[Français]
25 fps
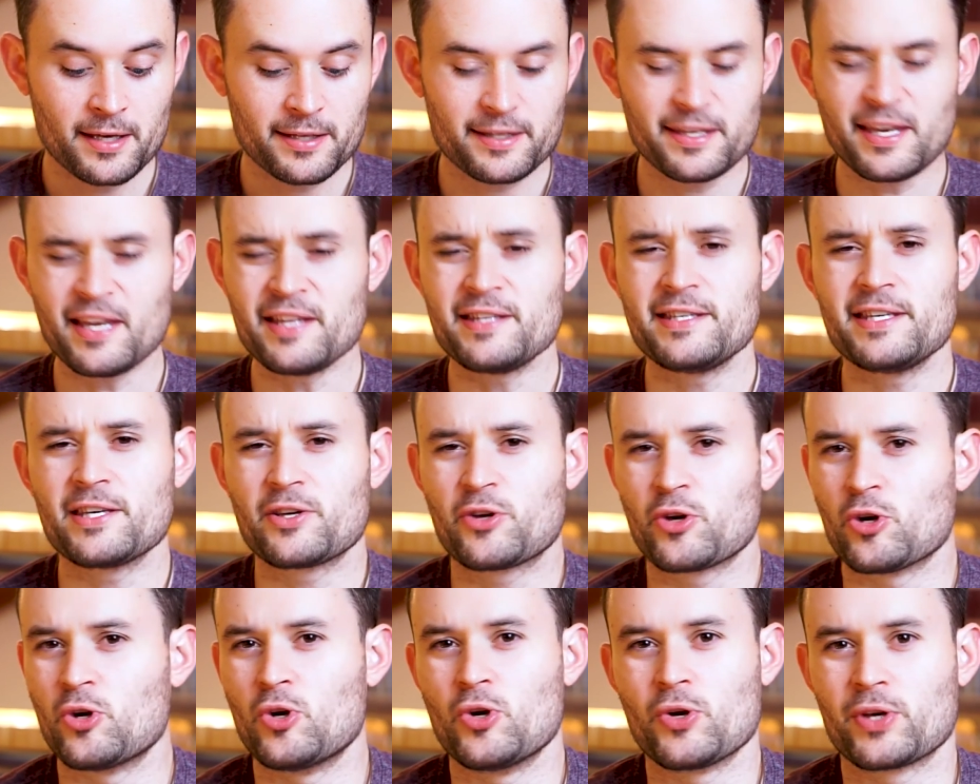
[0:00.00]
qui dit
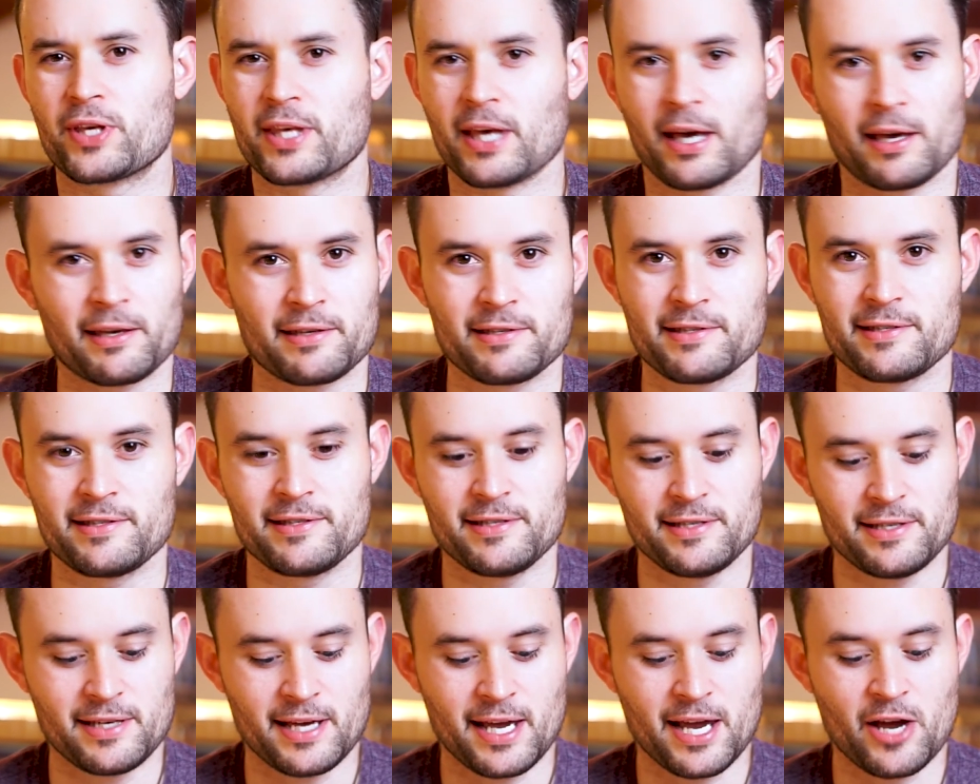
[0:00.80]
que
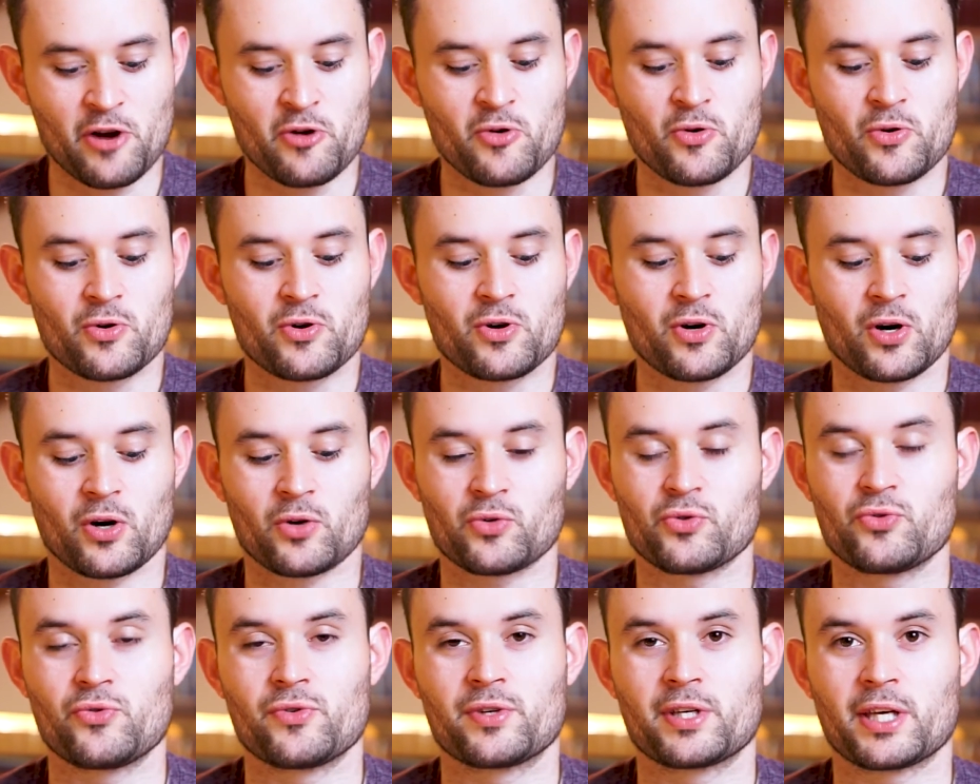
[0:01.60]
l'Eucharistie est le
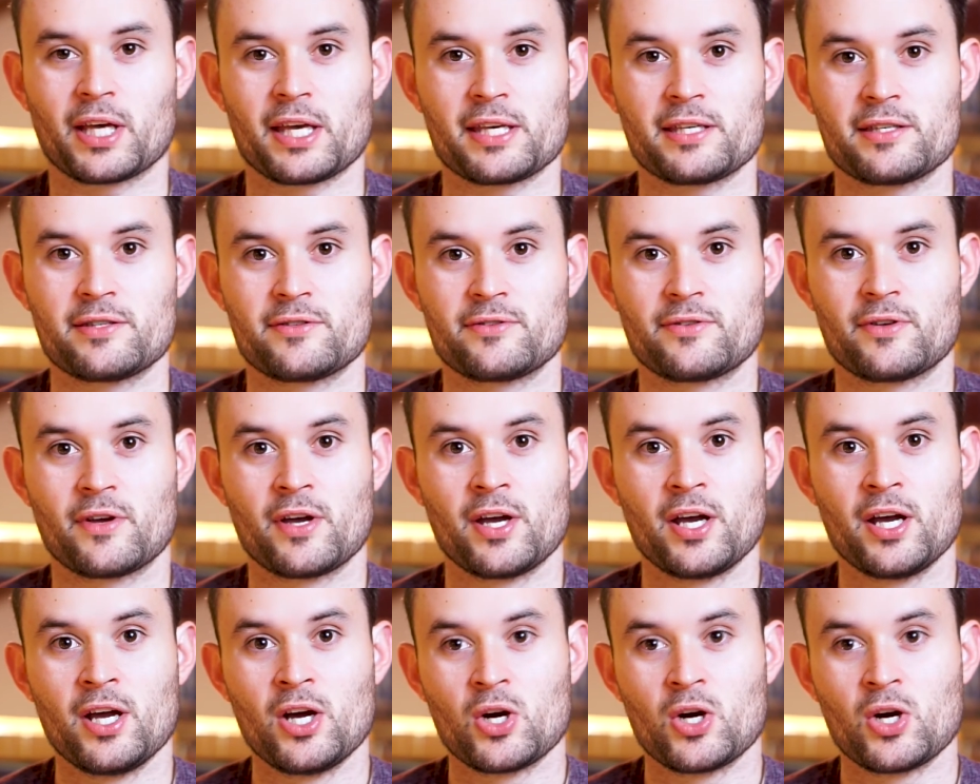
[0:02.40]
corps du Christ